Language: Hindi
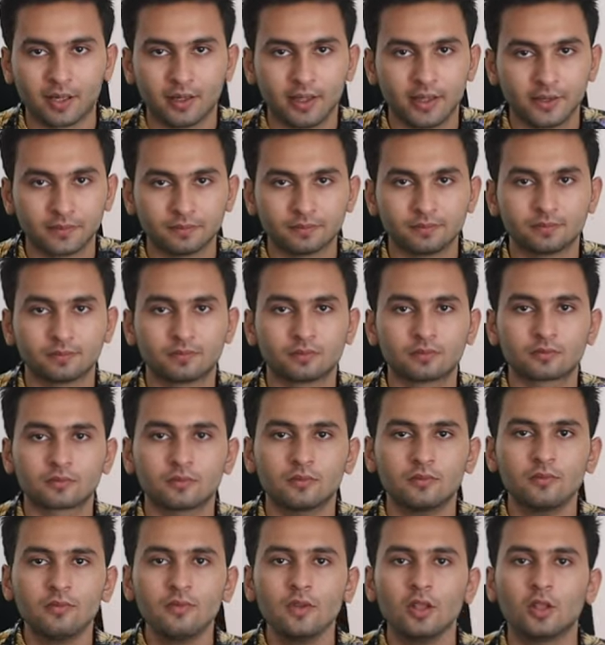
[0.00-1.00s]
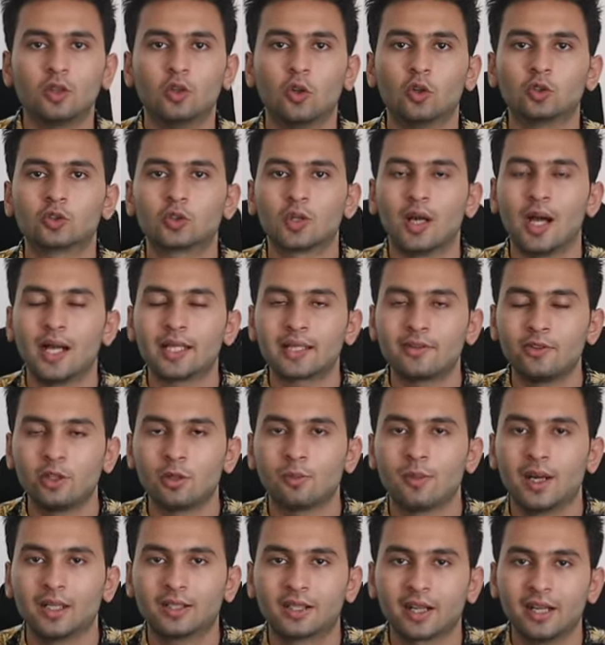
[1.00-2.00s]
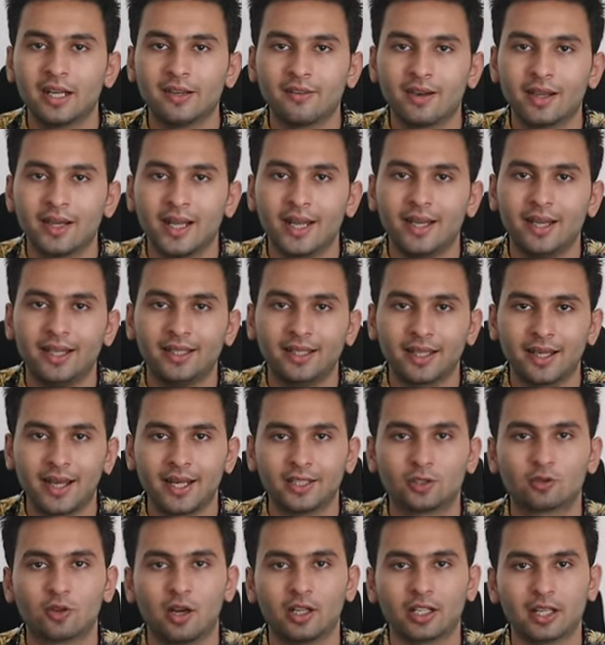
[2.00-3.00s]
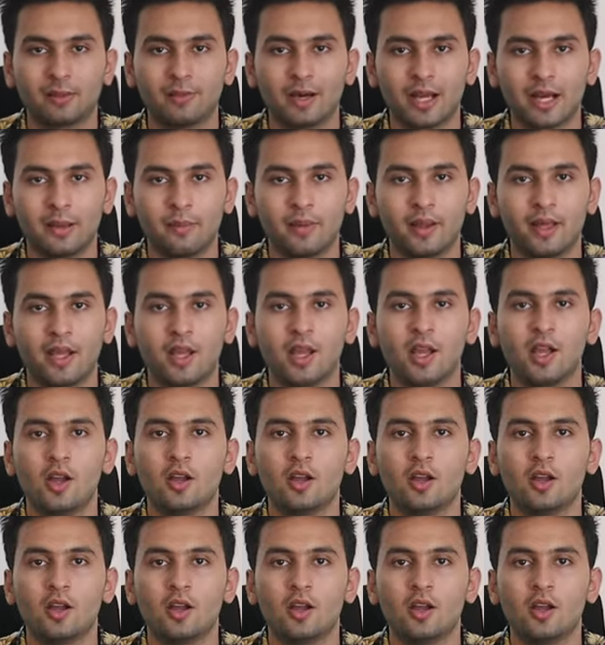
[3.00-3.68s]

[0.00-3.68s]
कर दें दोस्तों आज की वीडियो बात करने वाले हैं नीदरलैंड स्क्वाड के बारे में